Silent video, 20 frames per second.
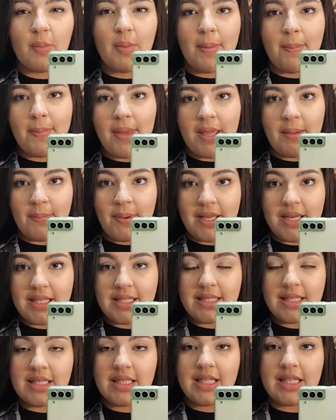uma bem
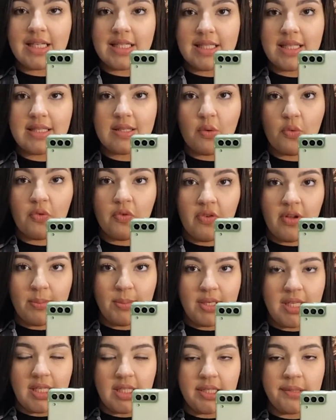parecida na seção
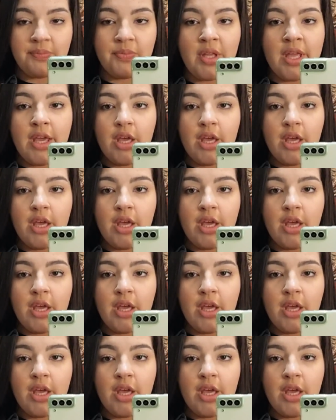feminina.